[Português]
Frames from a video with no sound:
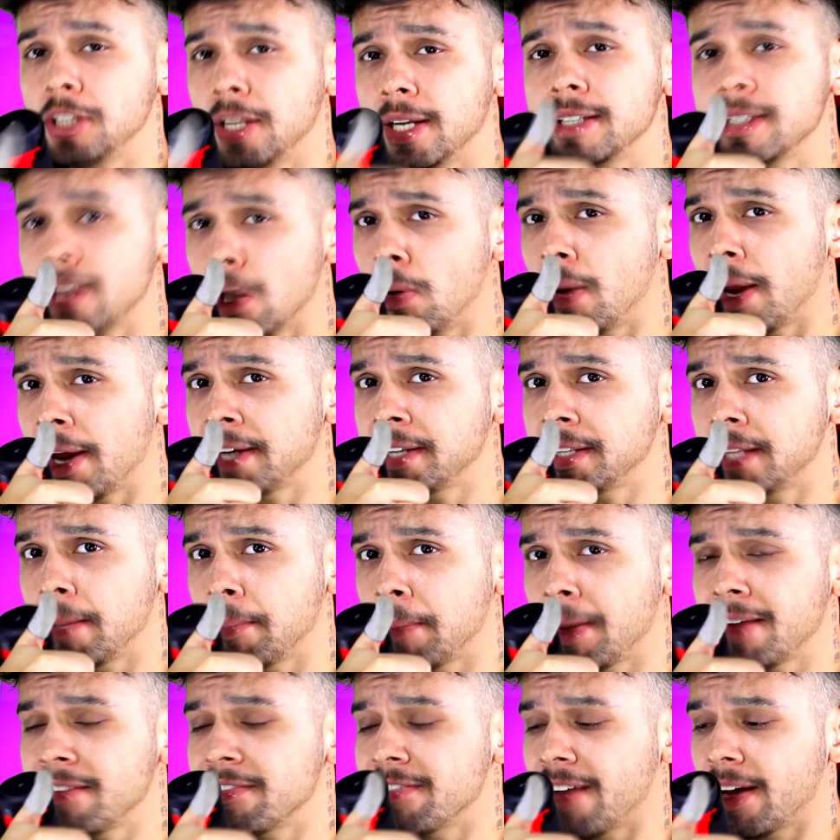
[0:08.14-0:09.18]
de deixar o like
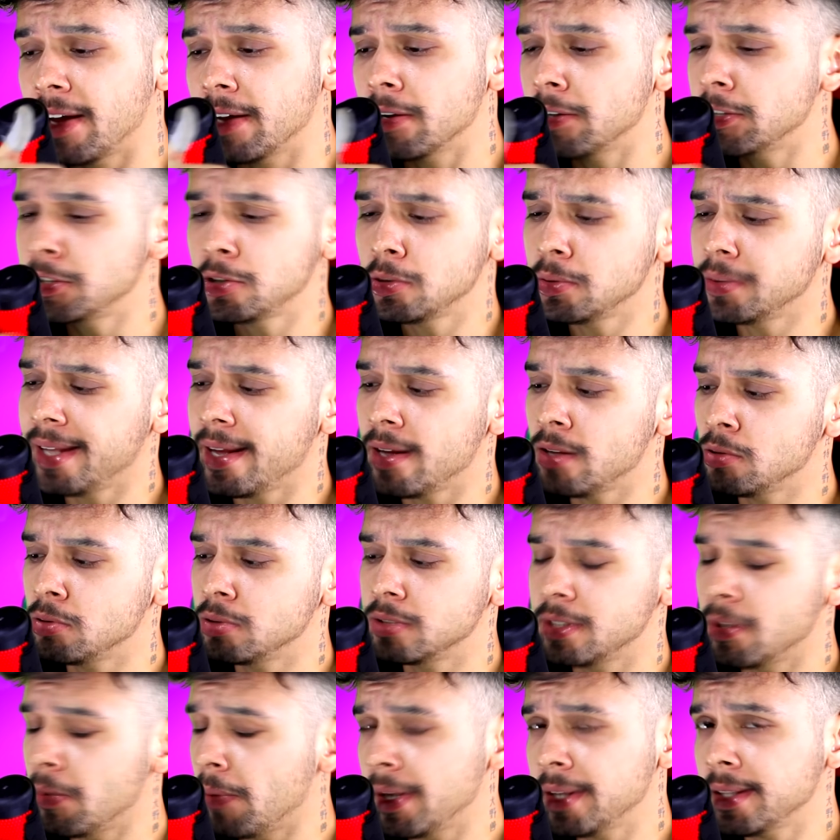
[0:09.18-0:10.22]
também, velho. Eu acho que o dedo
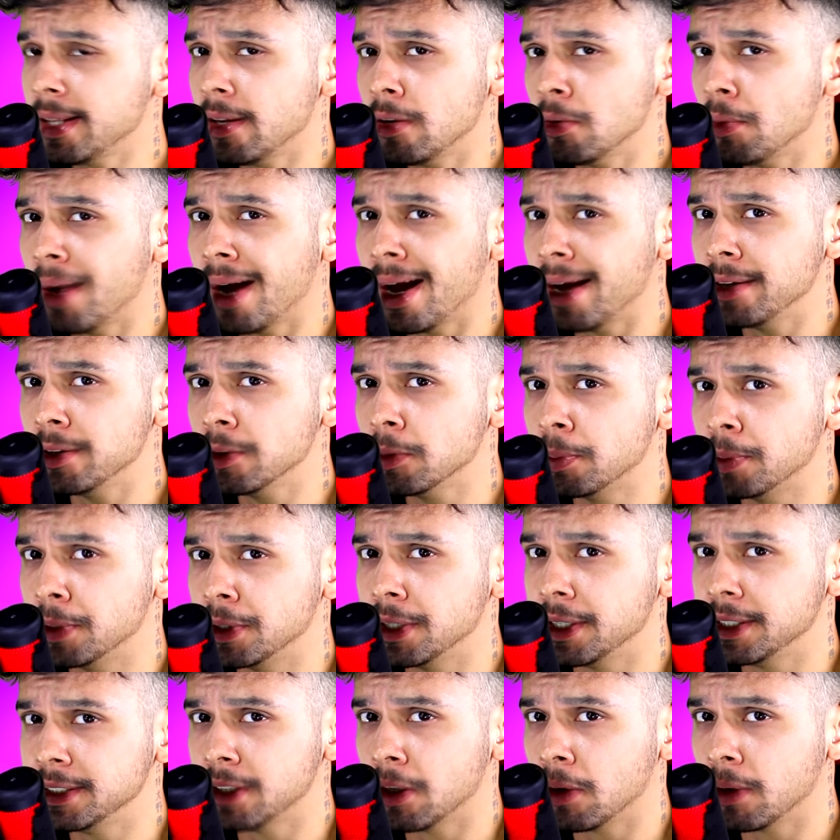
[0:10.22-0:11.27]
seu ainda não caiu por
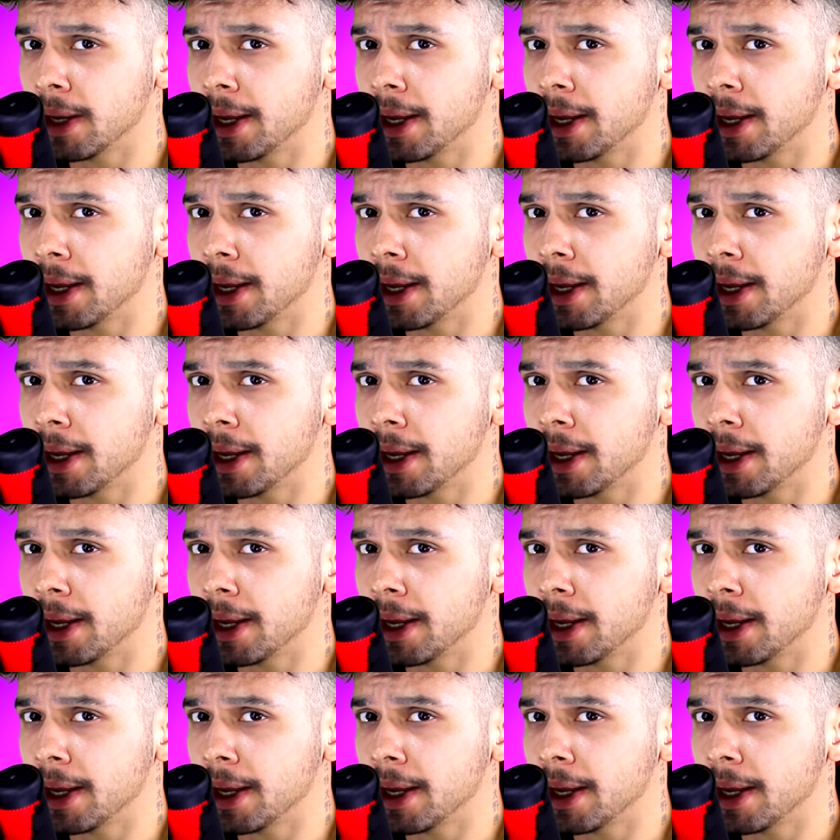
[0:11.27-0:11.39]
deixar o